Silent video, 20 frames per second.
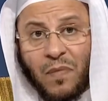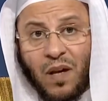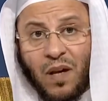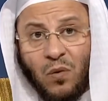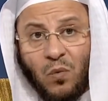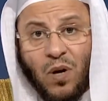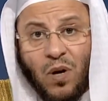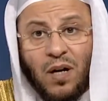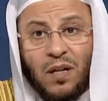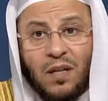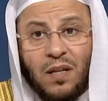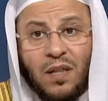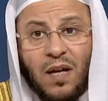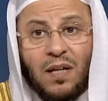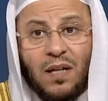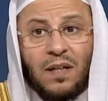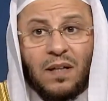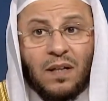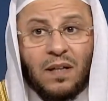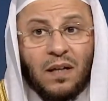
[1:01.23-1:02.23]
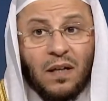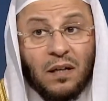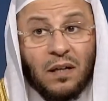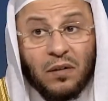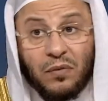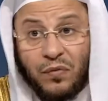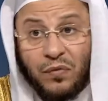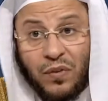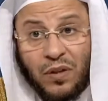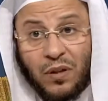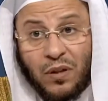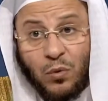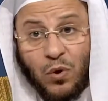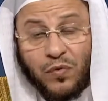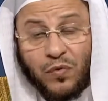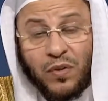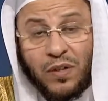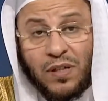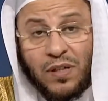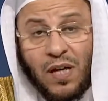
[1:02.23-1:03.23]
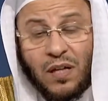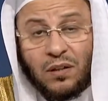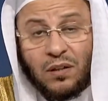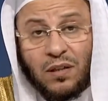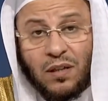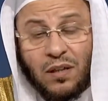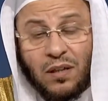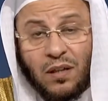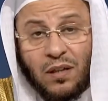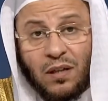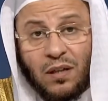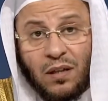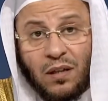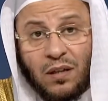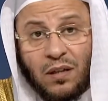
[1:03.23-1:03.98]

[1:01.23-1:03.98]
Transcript: ولذلك فيه وفيات آه،